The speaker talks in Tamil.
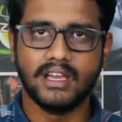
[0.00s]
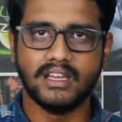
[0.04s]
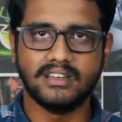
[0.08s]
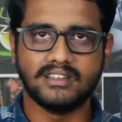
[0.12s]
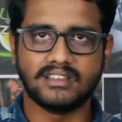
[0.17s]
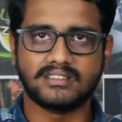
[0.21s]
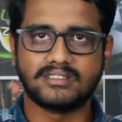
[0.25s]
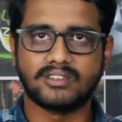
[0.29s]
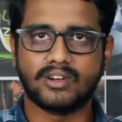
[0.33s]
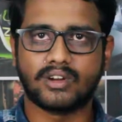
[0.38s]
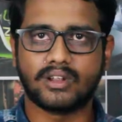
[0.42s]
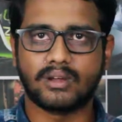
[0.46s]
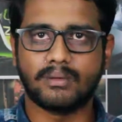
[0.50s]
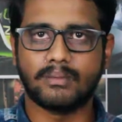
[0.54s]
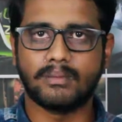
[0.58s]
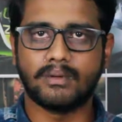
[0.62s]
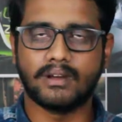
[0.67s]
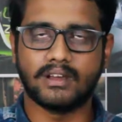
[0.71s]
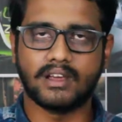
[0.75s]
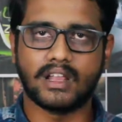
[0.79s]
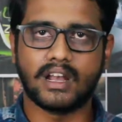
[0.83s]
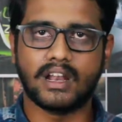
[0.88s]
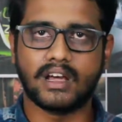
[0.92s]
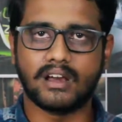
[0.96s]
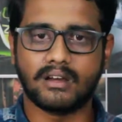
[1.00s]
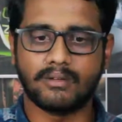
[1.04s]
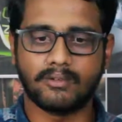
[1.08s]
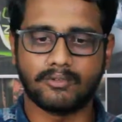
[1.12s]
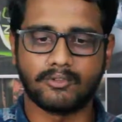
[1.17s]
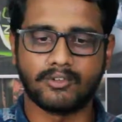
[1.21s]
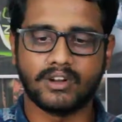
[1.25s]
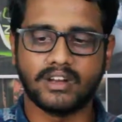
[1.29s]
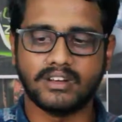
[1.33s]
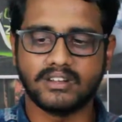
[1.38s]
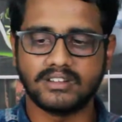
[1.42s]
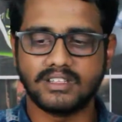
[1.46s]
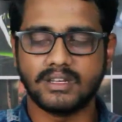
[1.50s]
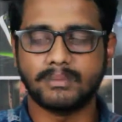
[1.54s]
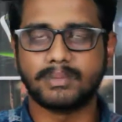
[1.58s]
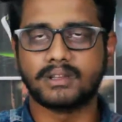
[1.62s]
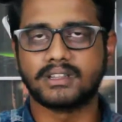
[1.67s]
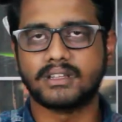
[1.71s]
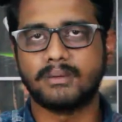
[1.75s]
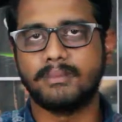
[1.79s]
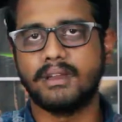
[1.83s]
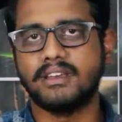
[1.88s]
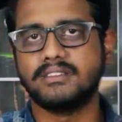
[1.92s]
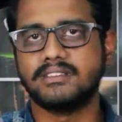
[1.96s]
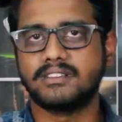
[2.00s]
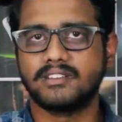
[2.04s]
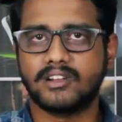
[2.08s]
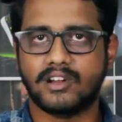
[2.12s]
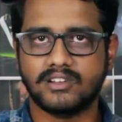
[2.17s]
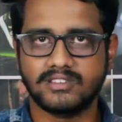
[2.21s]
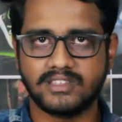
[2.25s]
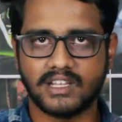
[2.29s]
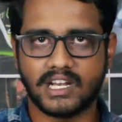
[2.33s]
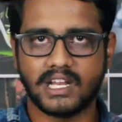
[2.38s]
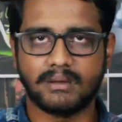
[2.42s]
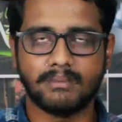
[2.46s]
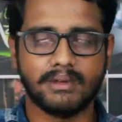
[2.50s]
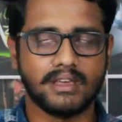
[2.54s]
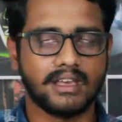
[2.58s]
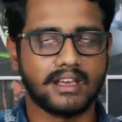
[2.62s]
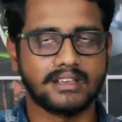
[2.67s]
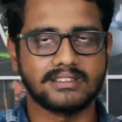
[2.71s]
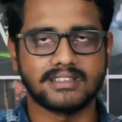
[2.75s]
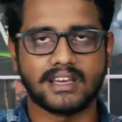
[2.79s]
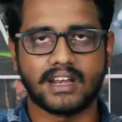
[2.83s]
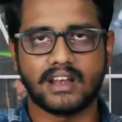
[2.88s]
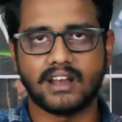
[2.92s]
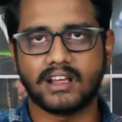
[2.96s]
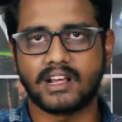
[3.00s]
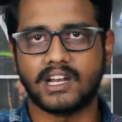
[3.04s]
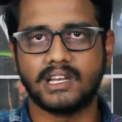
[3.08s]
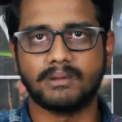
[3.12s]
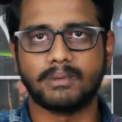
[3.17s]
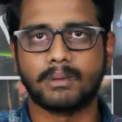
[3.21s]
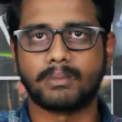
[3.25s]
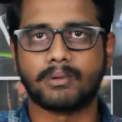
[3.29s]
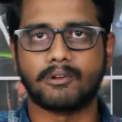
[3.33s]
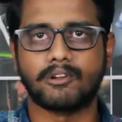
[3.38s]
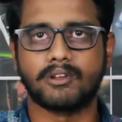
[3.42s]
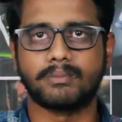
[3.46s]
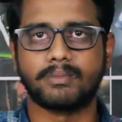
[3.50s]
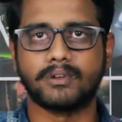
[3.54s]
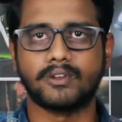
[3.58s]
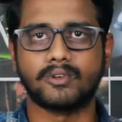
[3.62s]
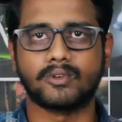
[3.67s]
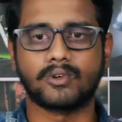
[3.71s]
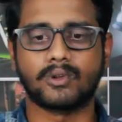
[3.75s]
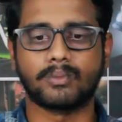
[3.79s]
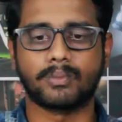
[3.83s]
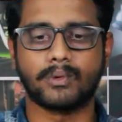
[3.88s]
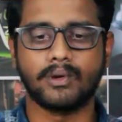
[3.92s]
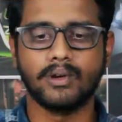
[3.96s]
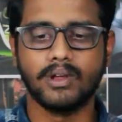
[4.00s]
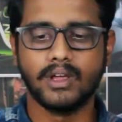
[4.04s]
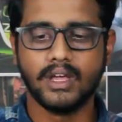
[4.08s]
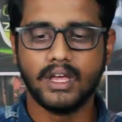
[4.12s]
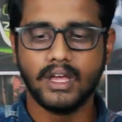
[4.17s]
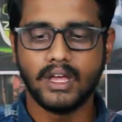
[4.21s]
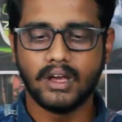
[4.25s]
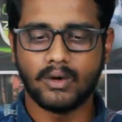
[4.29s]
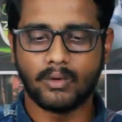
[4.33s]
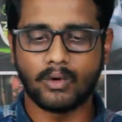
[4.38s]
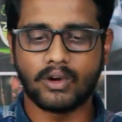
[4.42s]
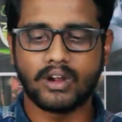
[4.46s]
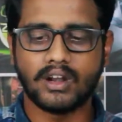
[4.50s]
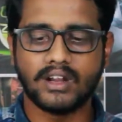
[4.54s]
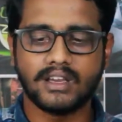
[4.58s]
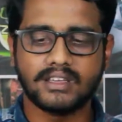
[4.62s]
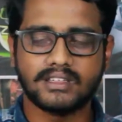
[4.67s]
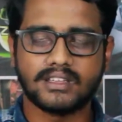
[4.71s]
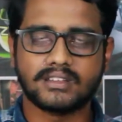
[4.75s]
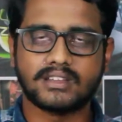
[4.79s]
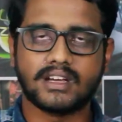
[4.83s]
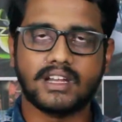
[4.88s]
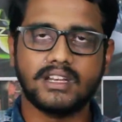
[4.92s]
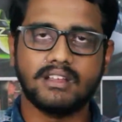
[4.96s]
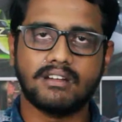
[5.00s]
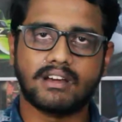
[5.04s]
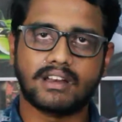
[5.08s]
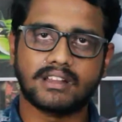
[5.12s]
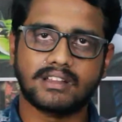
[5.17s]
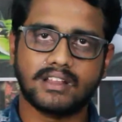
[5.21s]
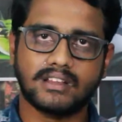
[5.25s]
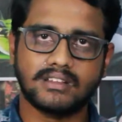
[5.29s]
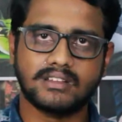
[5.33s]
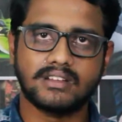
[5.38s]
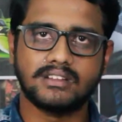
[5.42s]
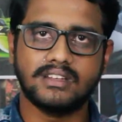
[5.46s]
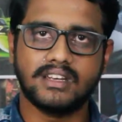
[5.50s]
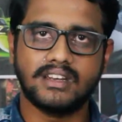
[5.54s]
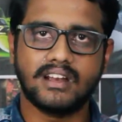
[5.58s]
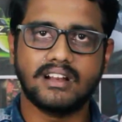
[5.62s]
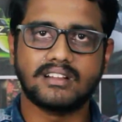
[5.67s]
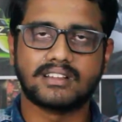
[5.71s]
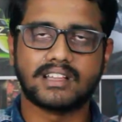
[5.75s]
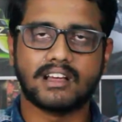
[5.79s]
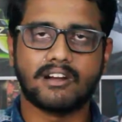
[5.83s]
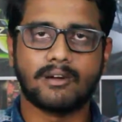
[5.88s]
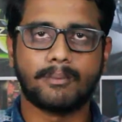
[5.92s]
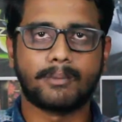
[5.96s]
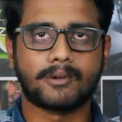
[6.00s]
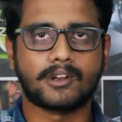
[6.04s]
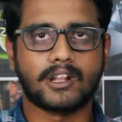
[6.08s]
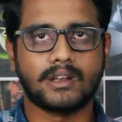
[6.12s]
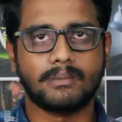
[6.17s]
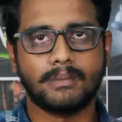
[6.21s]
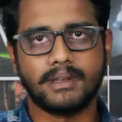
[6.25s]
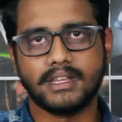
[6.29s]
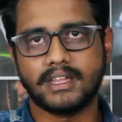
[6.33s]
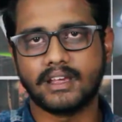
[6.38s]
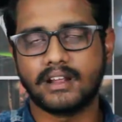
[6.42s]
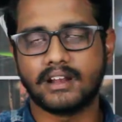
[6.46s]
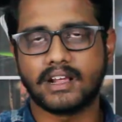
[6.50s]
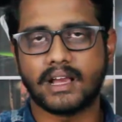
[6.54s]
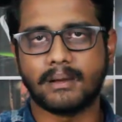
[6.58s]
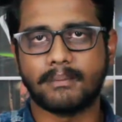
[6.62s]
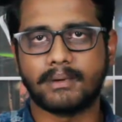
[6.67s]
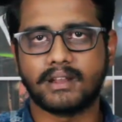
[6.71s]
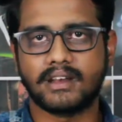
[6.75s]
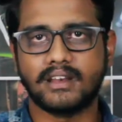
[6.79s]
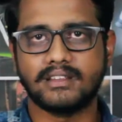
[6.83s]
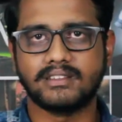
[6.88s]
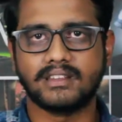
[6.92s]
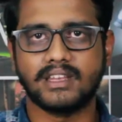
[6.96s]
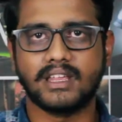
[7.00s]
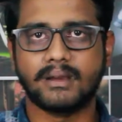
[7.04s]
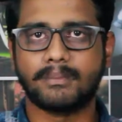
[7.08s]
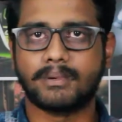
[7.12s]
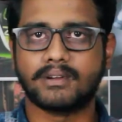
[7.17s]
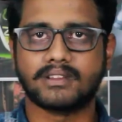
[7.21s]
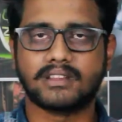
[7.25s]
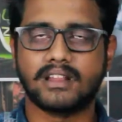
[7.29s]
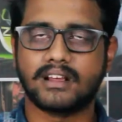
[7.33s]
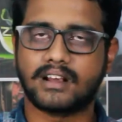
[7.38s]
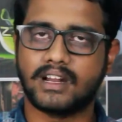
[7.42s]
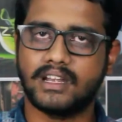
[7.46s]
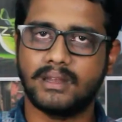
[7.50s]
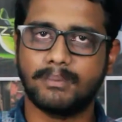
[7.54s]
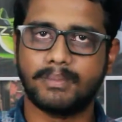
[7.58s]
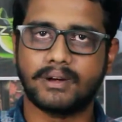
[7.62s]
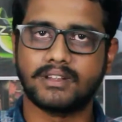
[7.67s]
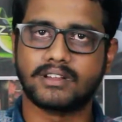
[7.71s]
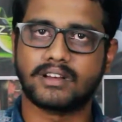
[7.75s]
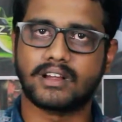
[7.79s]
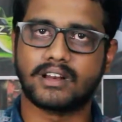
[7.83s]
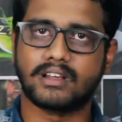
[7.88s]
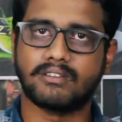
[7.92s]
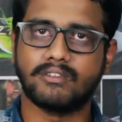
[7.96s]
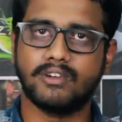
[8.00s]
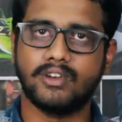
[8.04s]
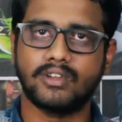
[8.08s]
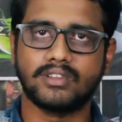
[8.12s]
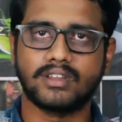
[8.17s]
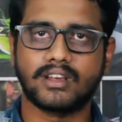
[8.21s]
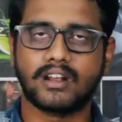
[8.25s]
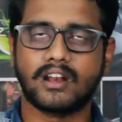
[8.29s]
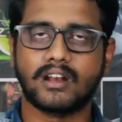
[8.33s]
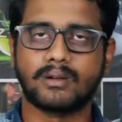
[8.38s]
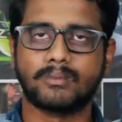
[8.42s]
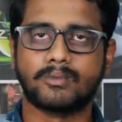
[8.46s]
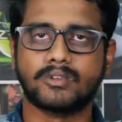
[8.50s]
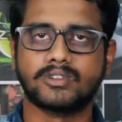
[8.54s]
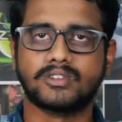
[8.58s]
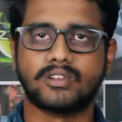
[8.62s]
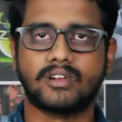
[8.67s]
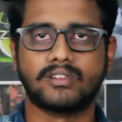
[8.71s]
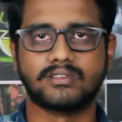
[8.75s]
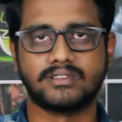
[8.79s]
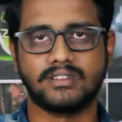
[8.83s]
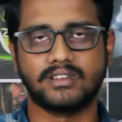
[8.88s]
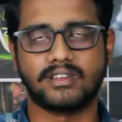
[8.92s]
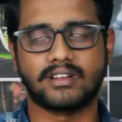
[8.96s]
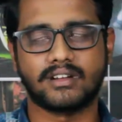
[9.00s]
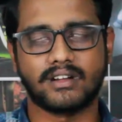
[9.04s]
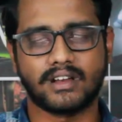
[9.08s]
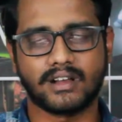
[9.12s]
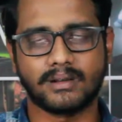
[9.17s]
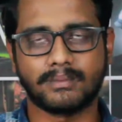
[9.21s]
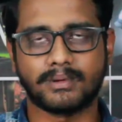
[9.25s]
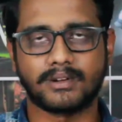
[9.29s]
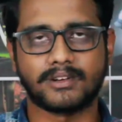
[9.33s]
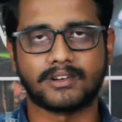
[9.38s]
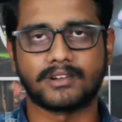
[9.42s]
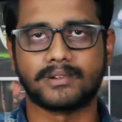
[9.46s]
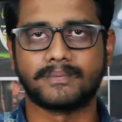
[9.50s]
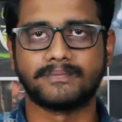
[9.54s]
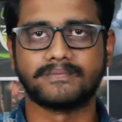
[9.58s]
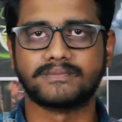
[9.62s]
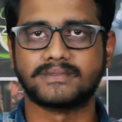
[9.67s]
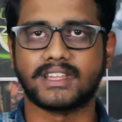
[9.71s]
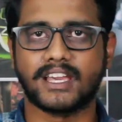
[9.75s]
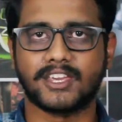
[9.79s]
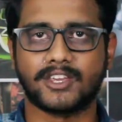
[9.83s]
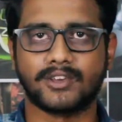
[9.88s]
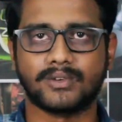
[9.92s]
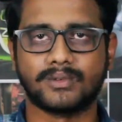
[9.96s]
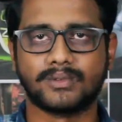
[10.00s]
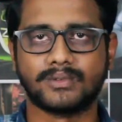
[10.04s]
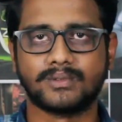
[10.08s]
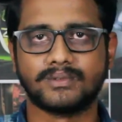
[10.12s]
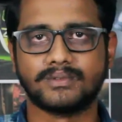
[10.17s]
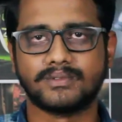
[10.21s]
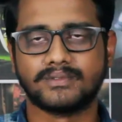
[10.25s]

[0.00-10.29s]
இண்டஸ்ட்ரியோட எல்லா ஃபுட் இண்டஸ்ட்ரி பற்றின பேசிக் நாலேஜ் எல்லாமே எங்கள் சேனலில் கண்டிப்பாக ப்ரொவைட் பண்ணி கொடுப்போம் உங்களுக்கு இதை தாண்டி வேறு ஏதாவது டீட்டெயில்ஸ் தேவைப்படாலுமே நீங்கள் கமெண்ட்டில் தெரியப்படுத்தினா கண்டிப்பாக அதுக்கான வீடியோஸ் எங்களால் முடிஞ்ச அளவுக்கு சீக்கிரம் நாங்கள் பண்ணுறோம் தேங்க்யூ